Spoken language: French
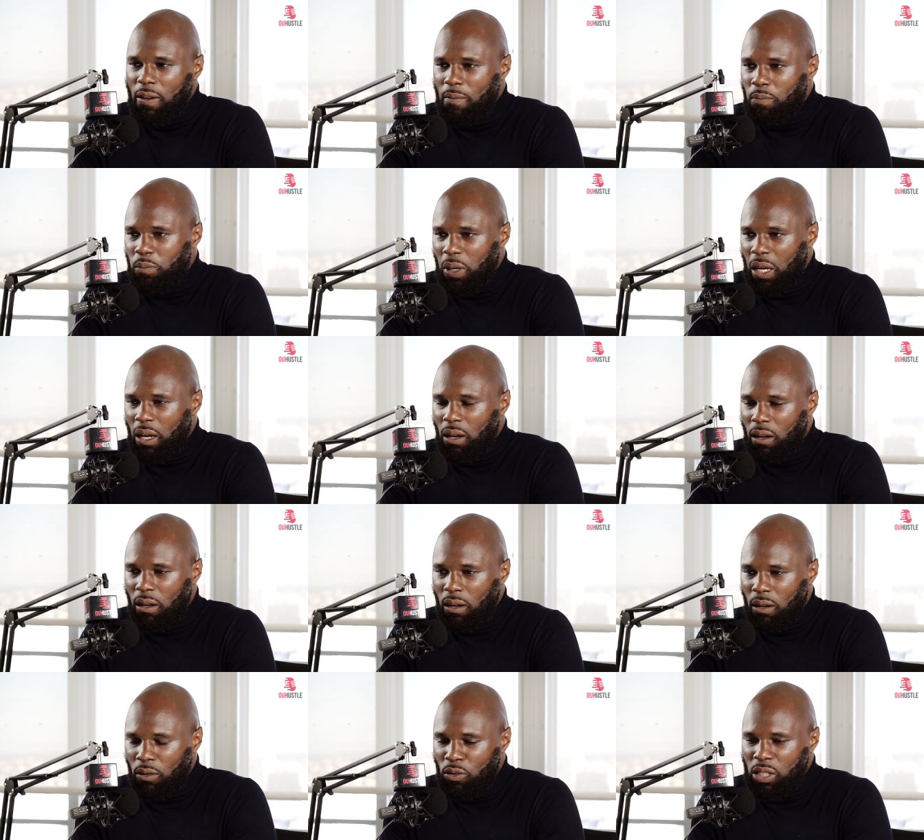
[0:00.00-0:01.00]
Mais
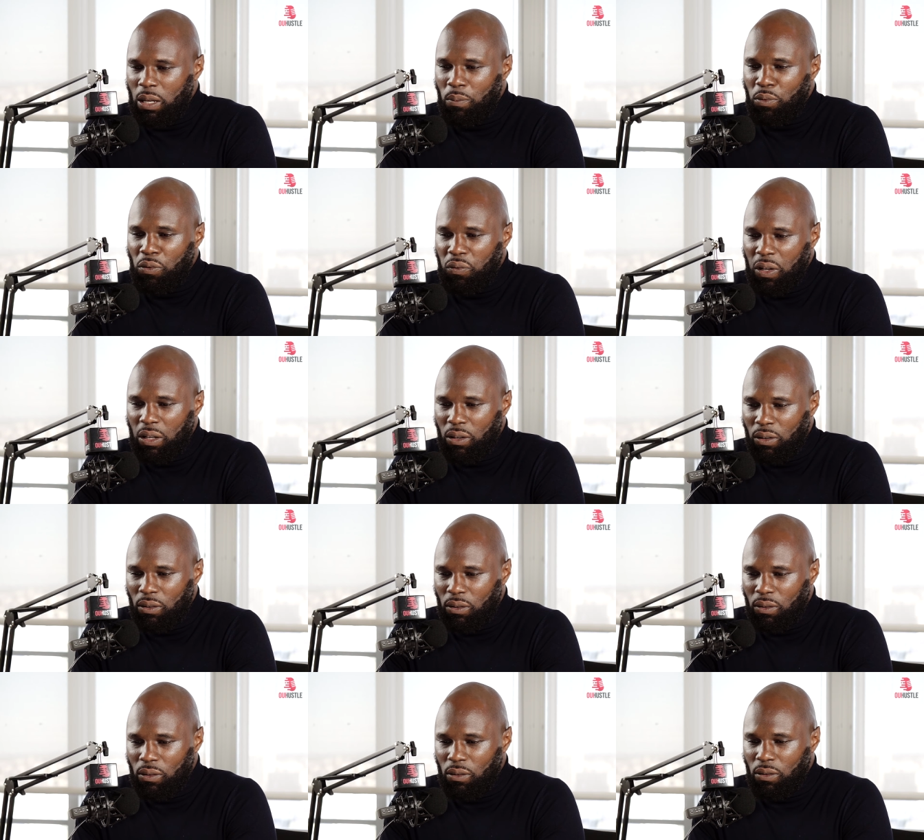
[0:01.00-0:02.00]
euh, le simple fait
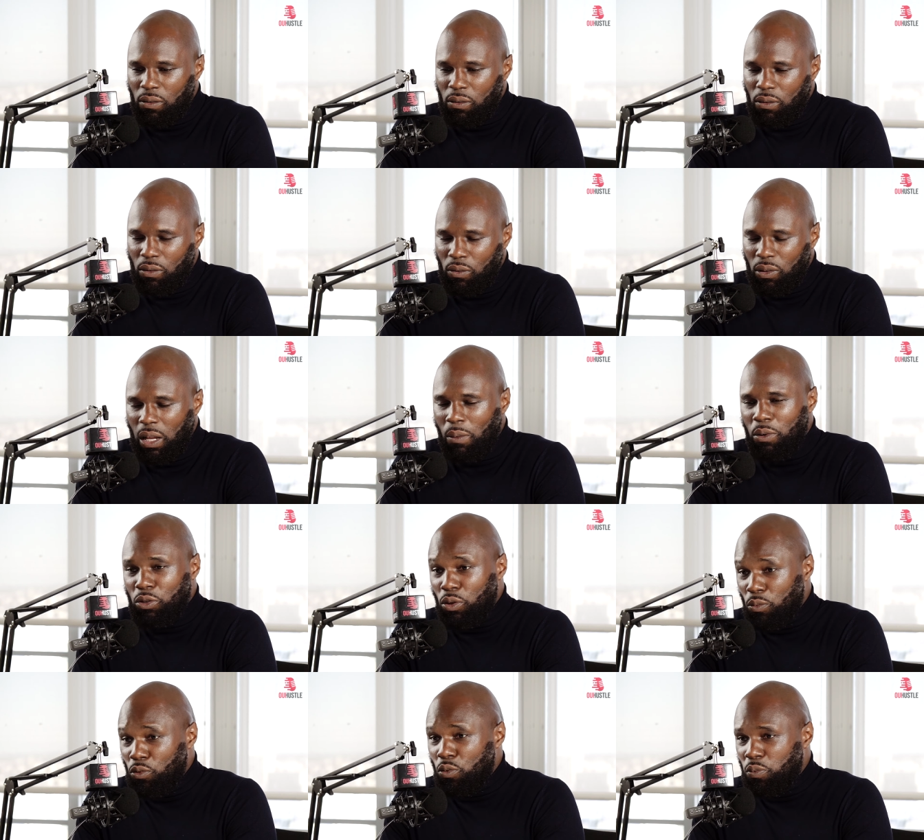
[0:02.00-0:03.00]
que, contrairement à ce
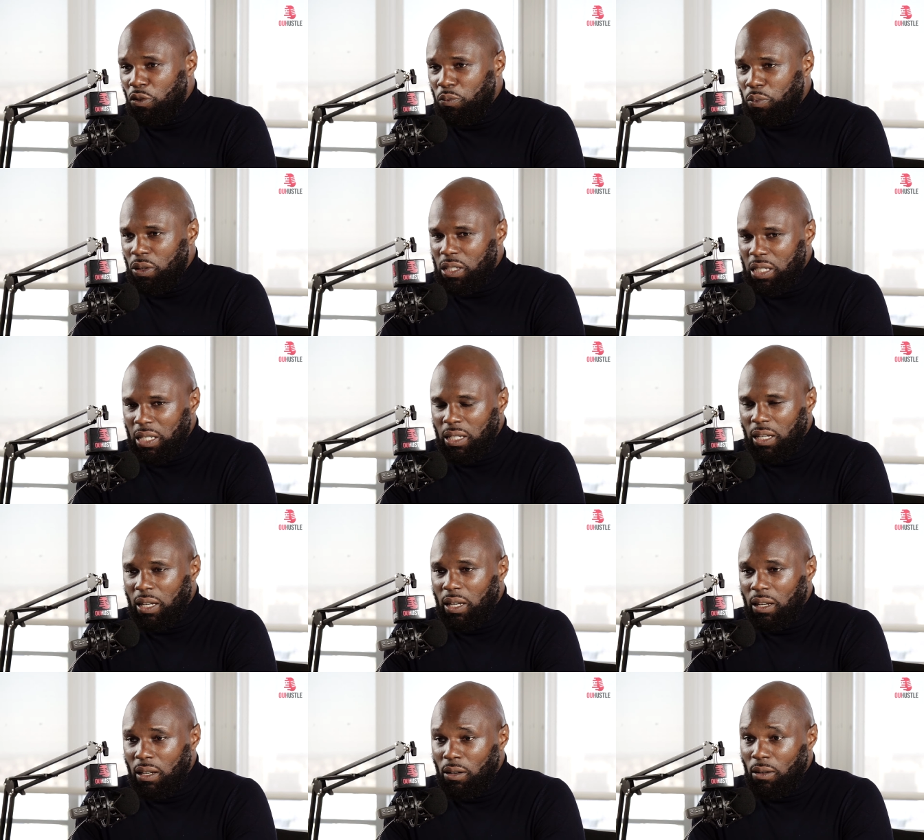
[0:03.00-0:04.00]
que beaucoup peuvent penser,
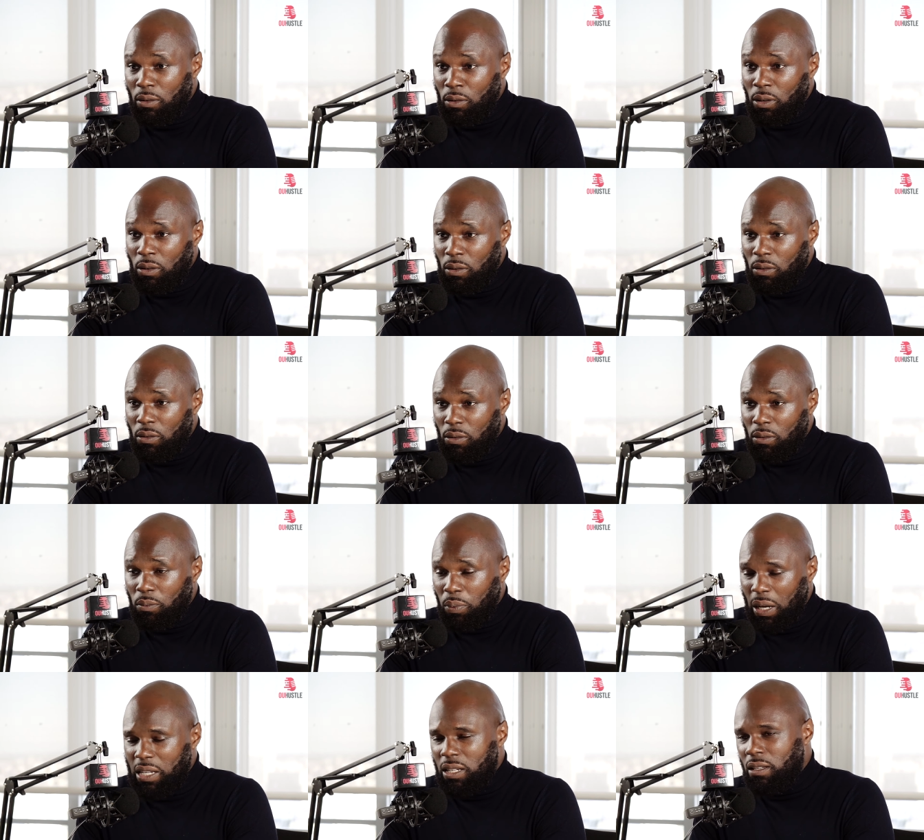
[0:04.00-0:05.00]
le
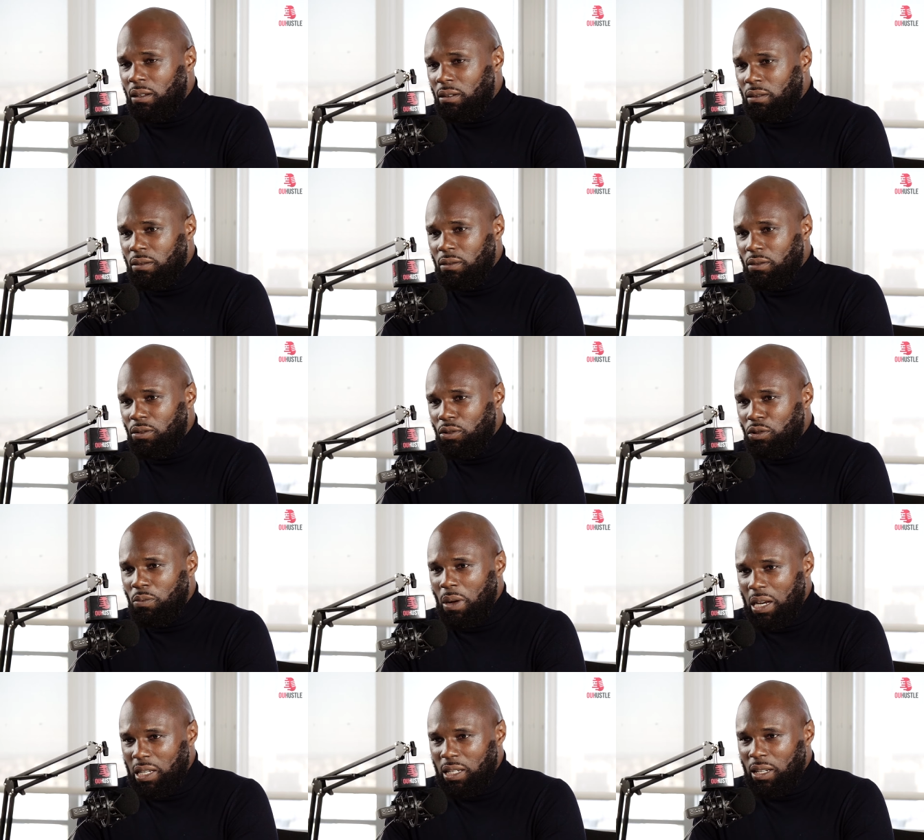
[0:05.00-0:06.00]
président du
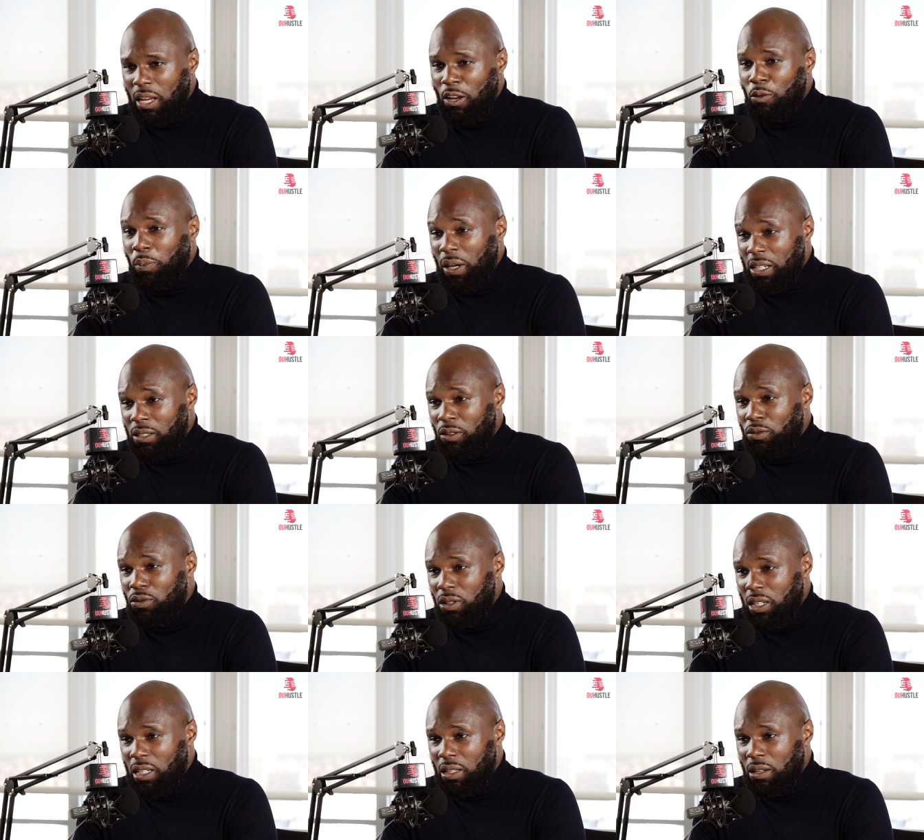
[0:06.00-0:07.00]
Mali et le président du,
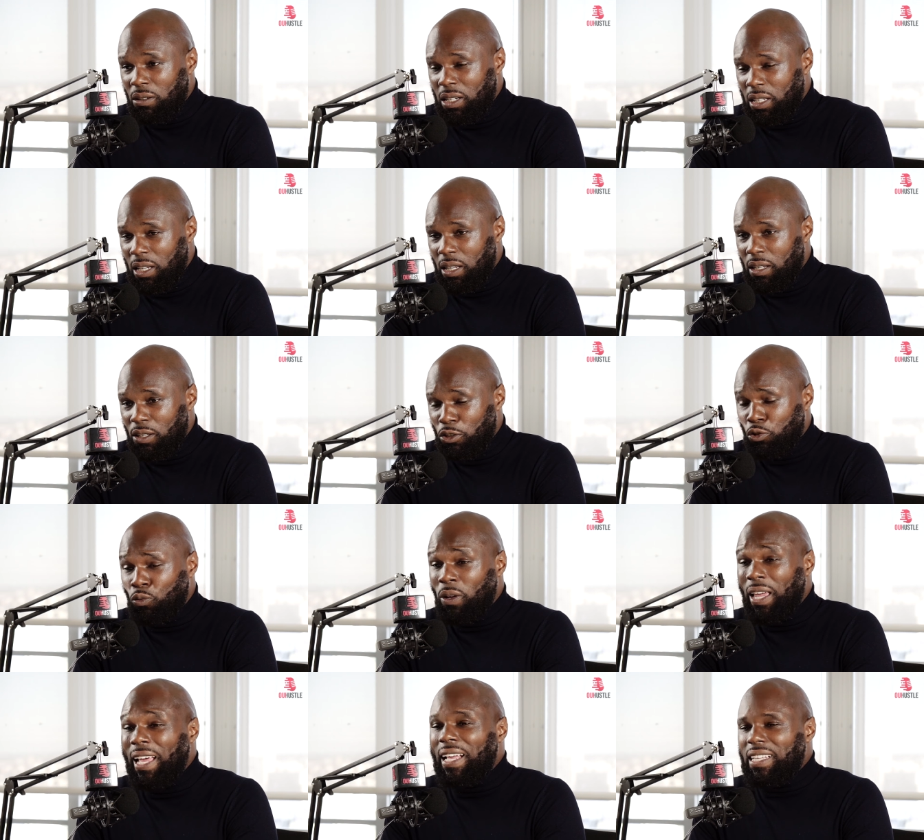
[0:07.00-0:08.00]
de Guinée
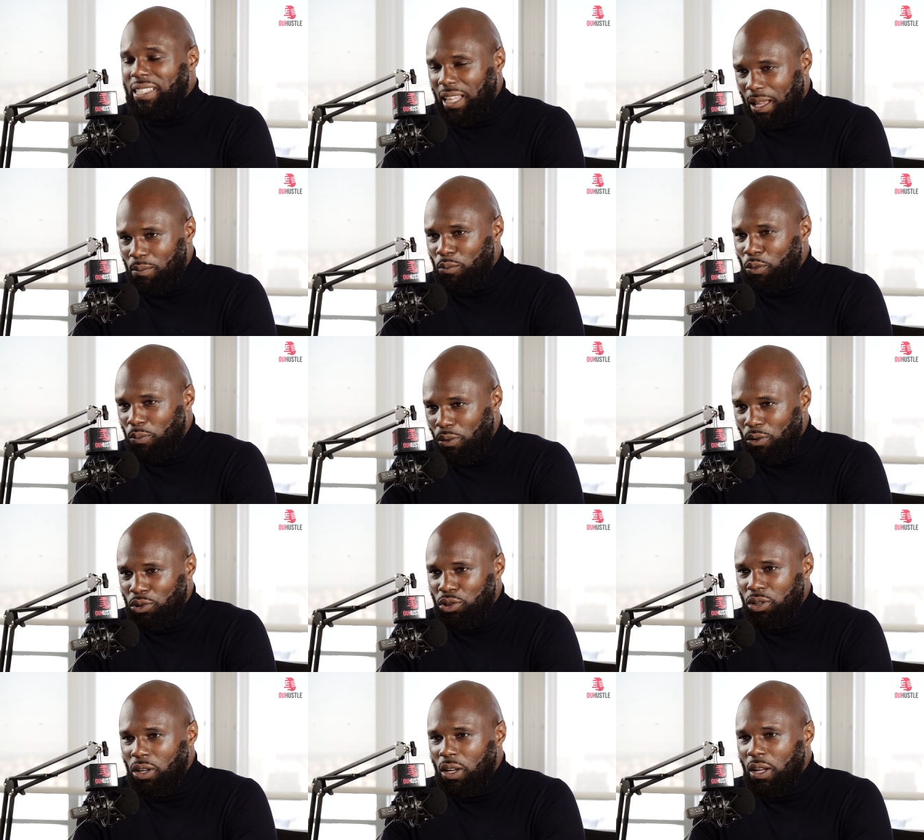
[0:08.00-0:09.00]
sont extrêmement
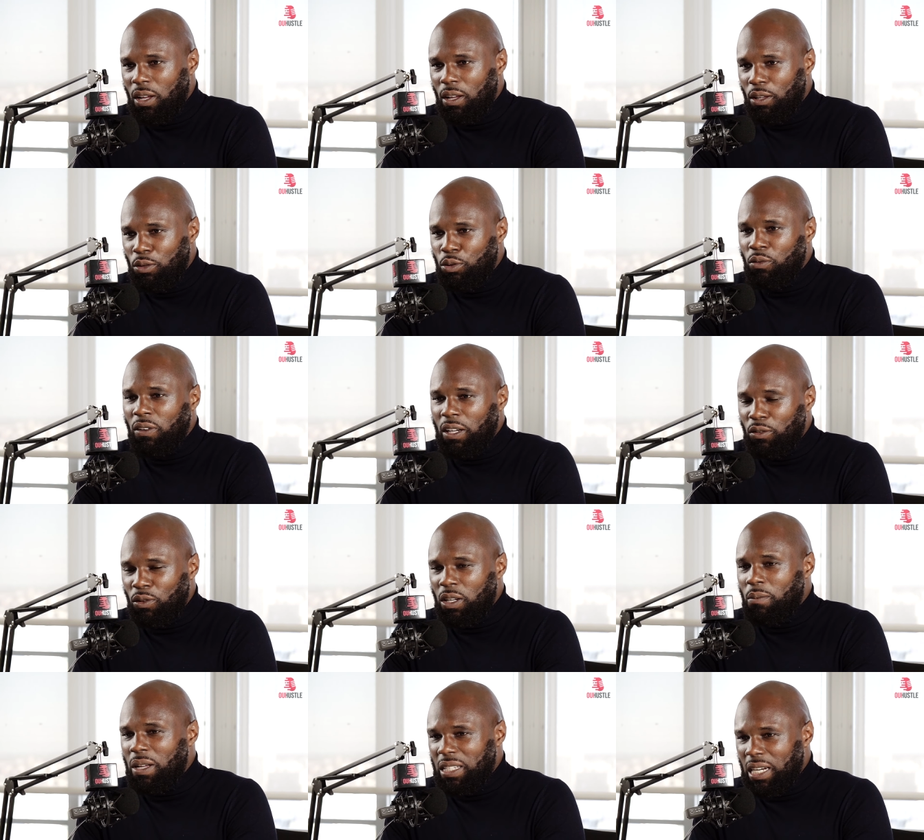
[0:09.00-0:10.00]
proches, devrait
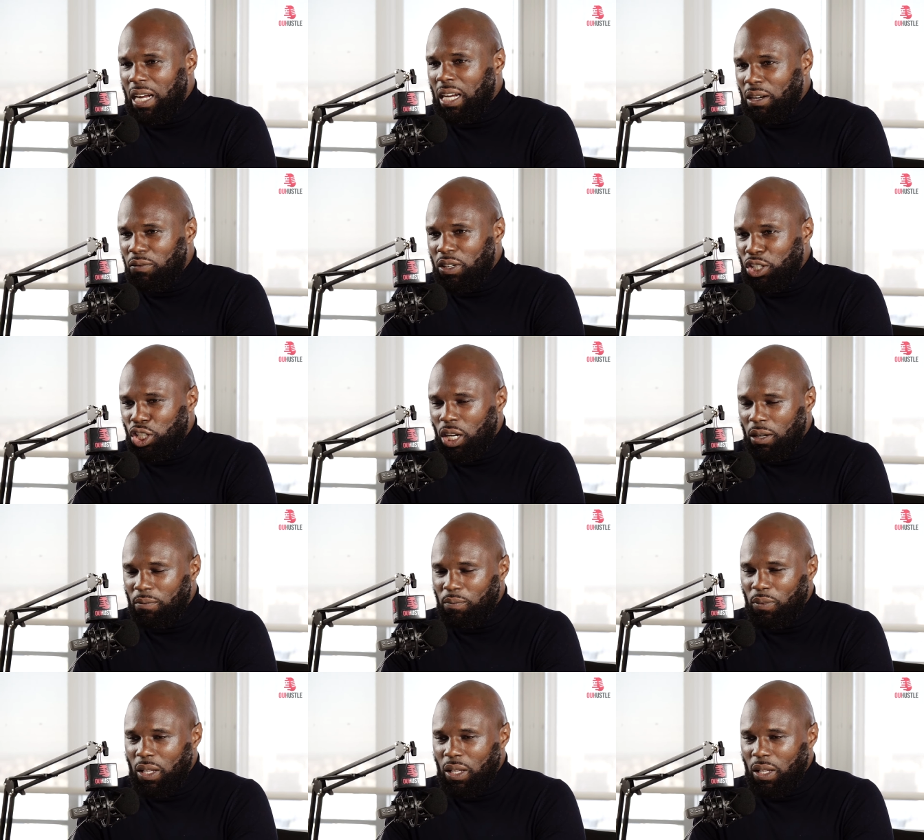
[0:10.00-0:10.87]
donner matière à réfléchir.